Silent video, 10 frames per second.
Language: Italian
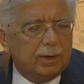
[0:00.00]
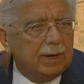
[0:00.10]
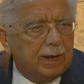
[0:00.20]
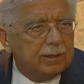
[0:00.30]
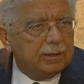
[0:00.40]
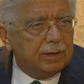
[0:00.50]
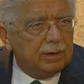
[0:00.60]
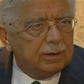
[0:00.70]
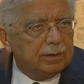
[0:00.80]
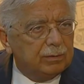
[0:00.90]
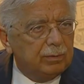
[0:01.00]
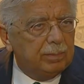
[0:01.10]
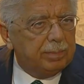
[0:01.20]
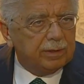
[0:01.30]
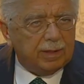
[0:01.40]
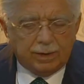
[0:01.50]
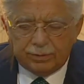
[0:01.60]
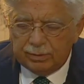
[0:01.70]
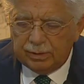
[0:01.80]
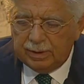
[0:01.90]
classica, l'architettura del
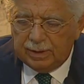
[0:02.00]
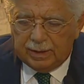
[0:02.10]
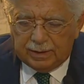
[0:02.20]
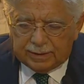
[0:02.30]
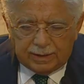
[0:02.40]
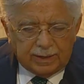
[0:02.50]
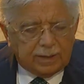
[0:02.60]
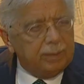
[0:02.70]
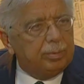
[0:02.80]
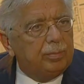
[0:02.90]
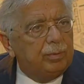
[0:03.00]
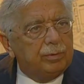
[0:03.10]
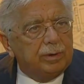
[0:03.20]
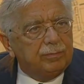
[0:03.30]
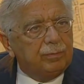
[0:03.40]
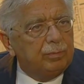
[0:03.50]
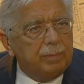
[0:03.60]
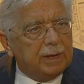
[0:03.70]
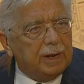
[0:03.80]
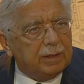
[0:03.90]
passato e tende a riproporre
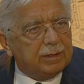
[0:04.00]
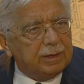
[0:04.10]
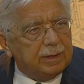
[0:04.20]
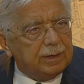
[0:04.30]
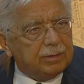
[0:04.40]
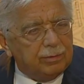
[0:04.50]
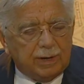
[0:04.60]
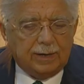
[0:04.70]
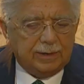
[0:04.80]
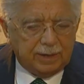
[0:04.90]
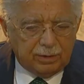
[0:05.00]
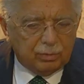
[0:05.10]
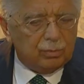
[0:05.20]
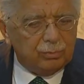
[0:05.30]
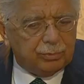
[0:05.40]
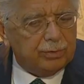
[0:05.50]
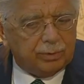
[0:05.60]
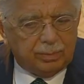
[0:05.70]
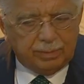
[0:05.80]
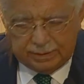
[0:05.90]
forme classiche razionali, tenendo conto
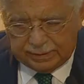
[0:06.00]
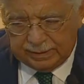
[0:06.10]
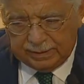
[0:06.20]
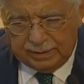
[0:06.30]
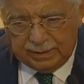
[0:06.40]
naturalmente